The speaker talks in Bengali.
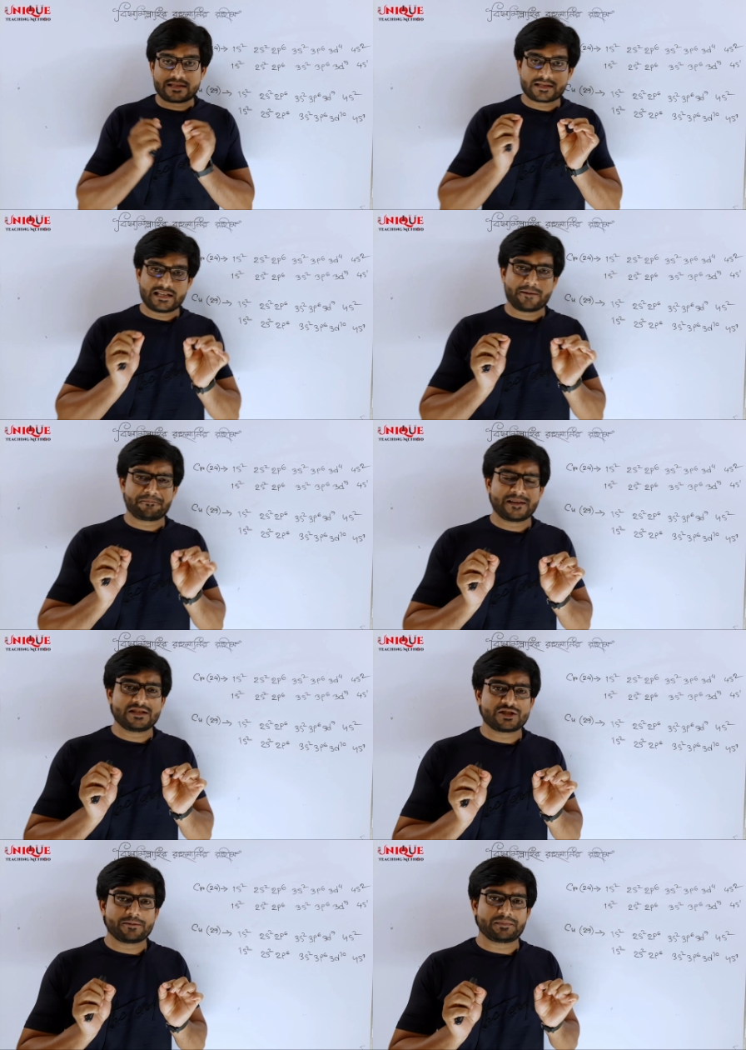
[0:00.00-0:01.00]
আজকে
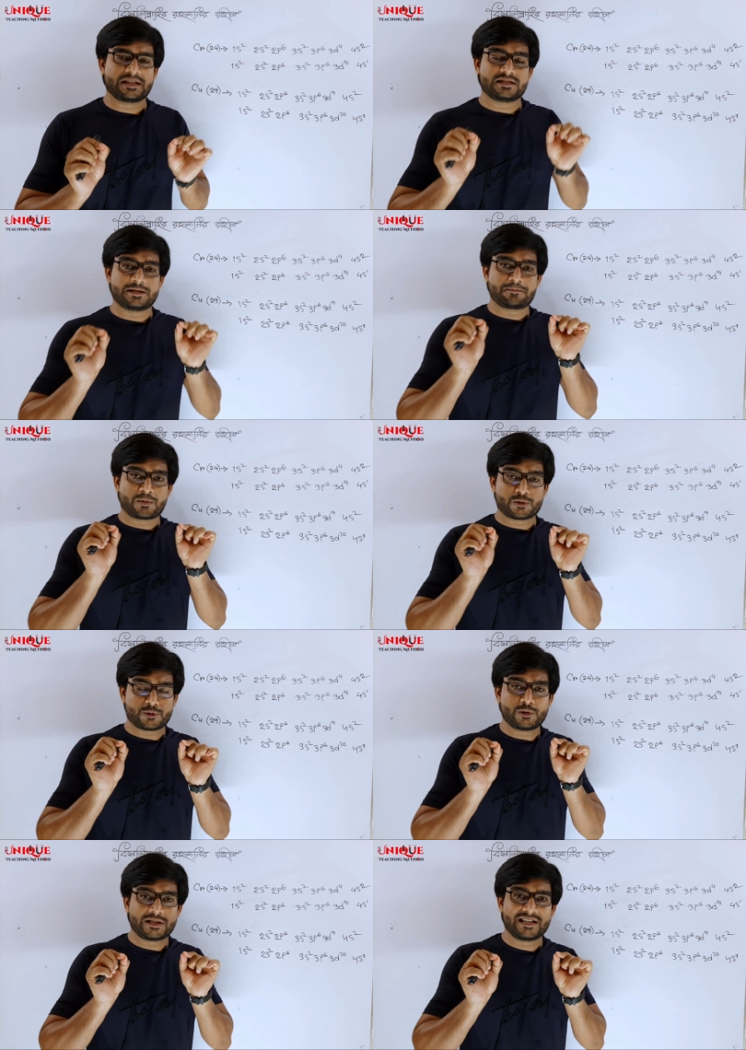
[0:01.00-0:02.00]
আপনাদের সামনে যে
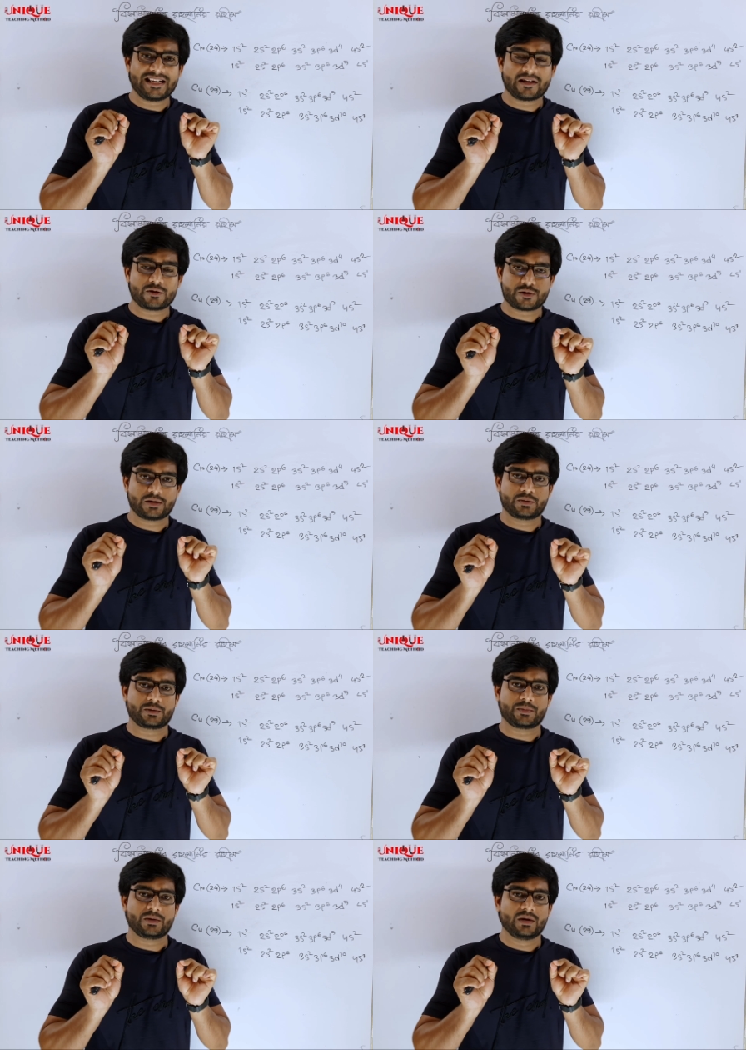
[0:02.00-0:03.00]
প্রশ্নটা নিয়ে আলোচনা
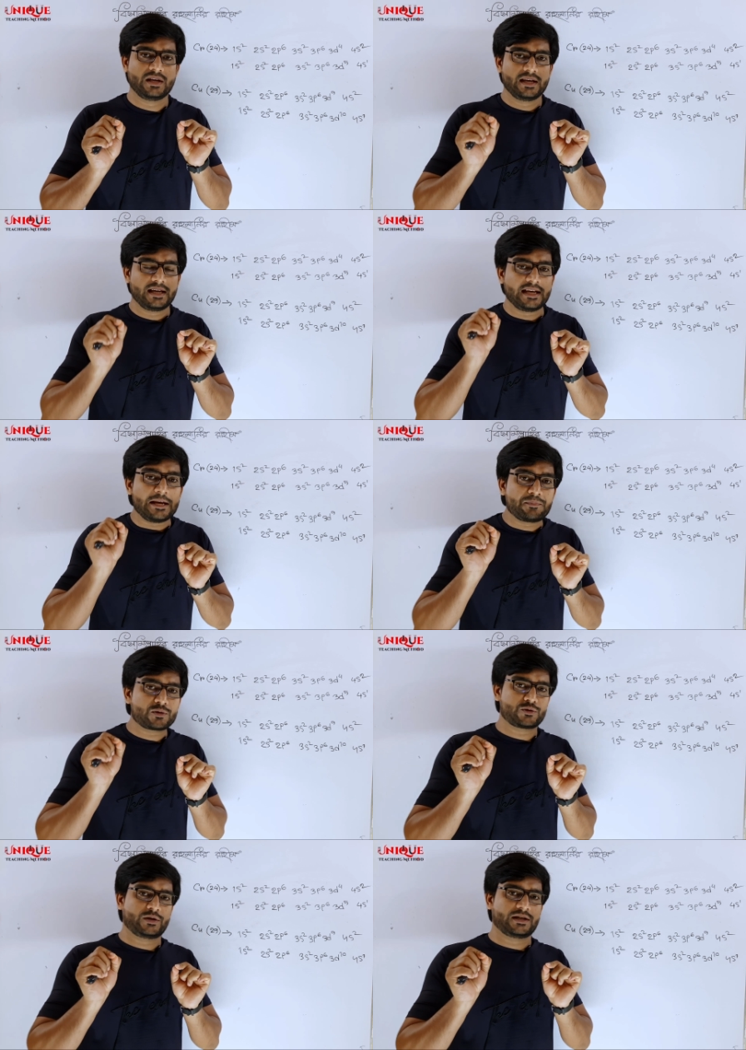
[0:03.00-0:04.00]
করব এই
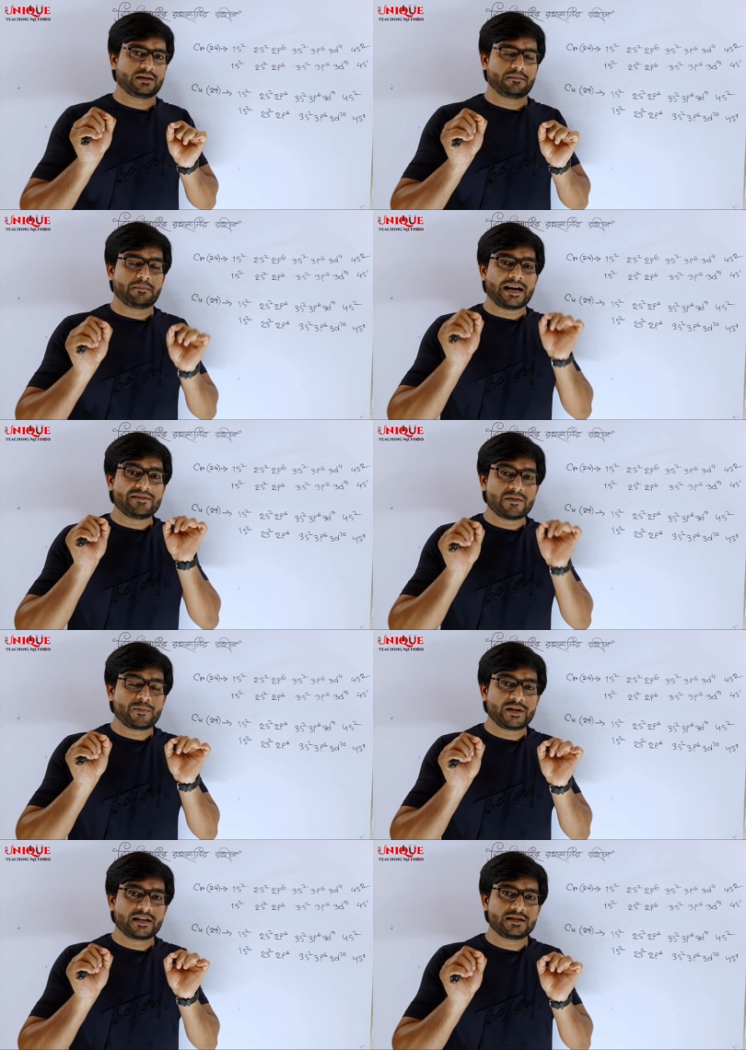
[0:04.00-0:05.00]
প্রশ্নটা ভাইবা
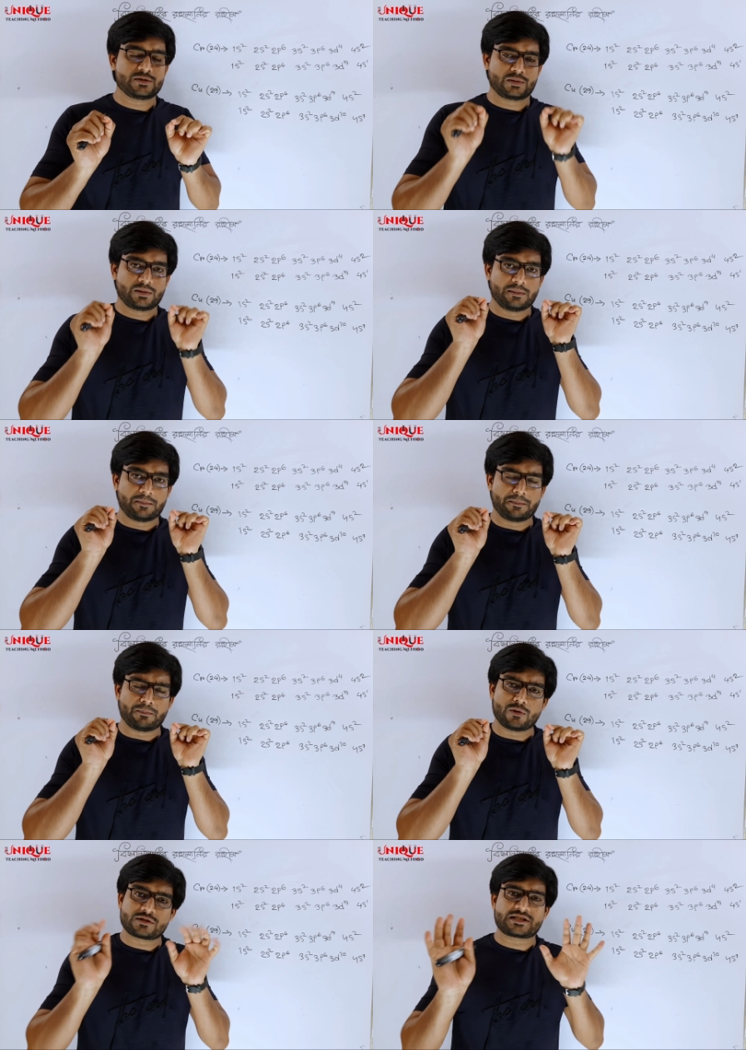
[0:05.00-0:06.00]
পরীক্ষার জন্য
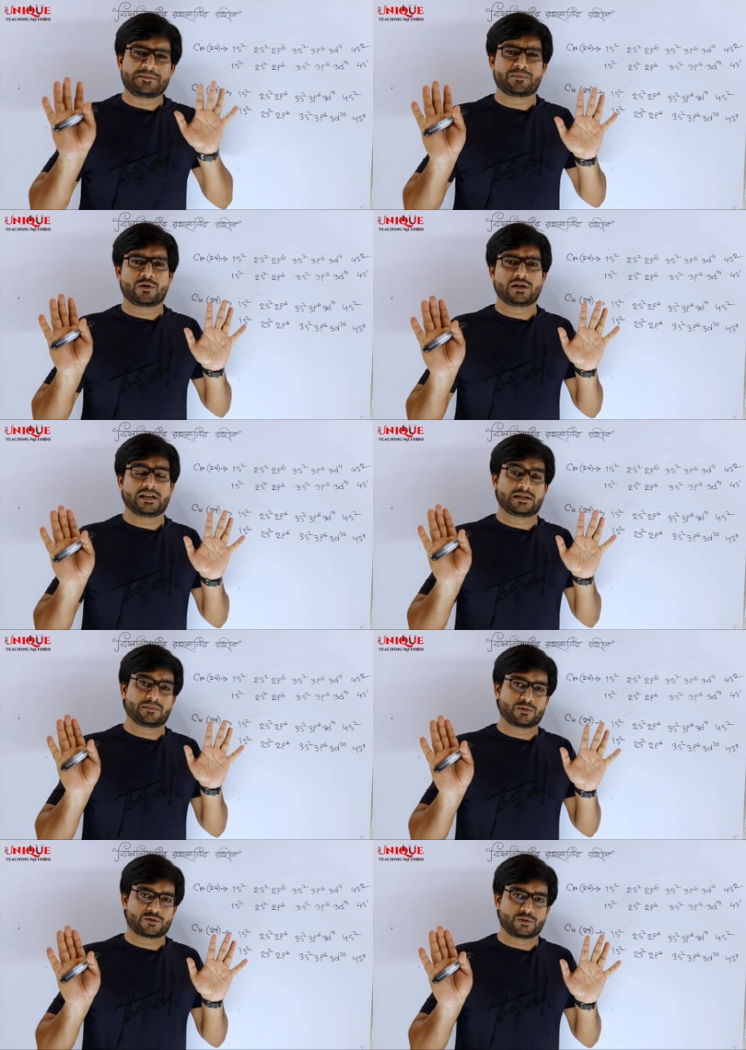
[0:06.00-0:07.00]
মোস্ট ইম্পর্টেন্ট একটা
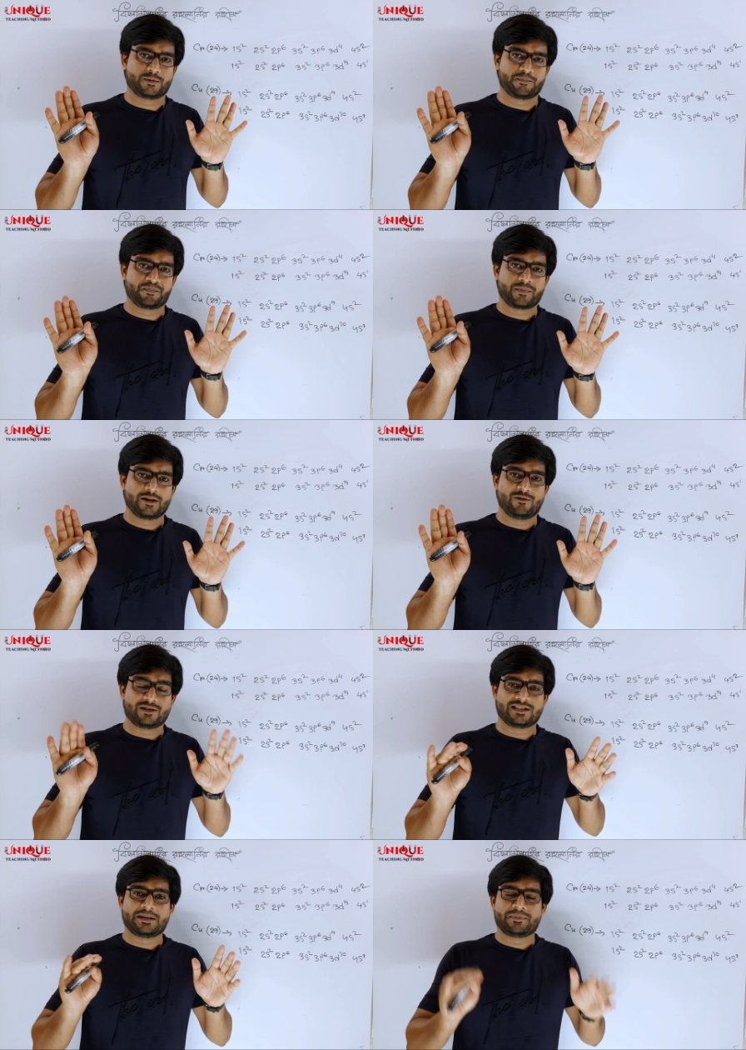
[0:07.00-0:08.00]
প্রশ্ন
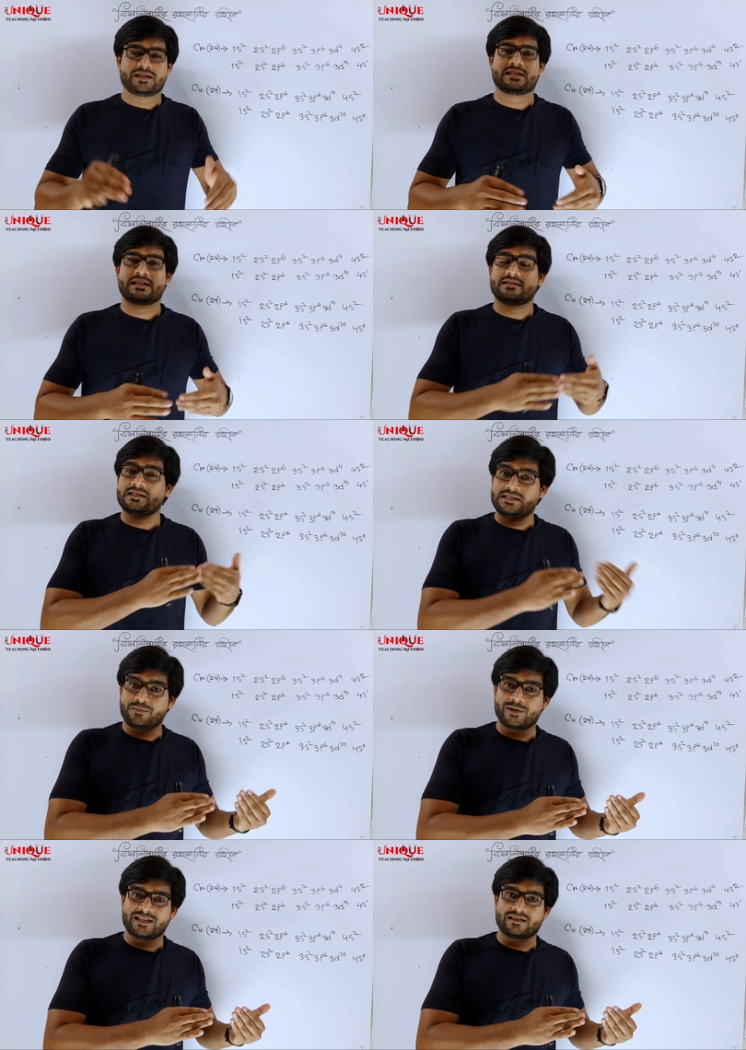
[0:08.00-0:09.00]
অর্থাৎ আপনারা যারা এসএসসি
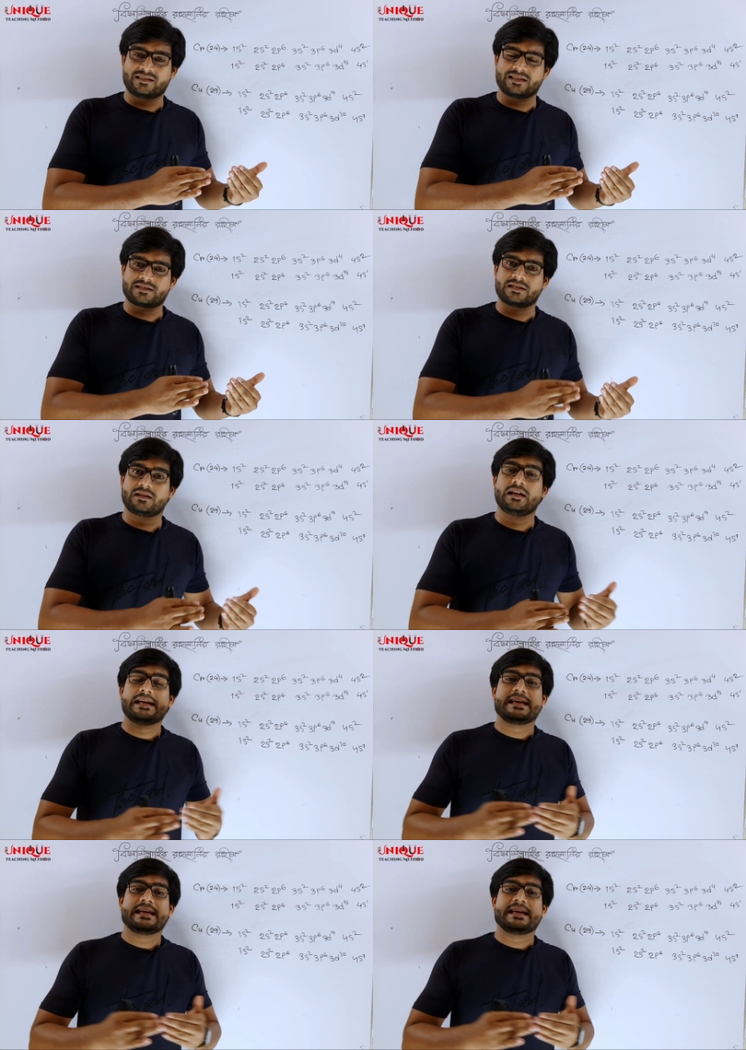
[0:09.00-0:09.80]
পরীক্ষার্থী আছেন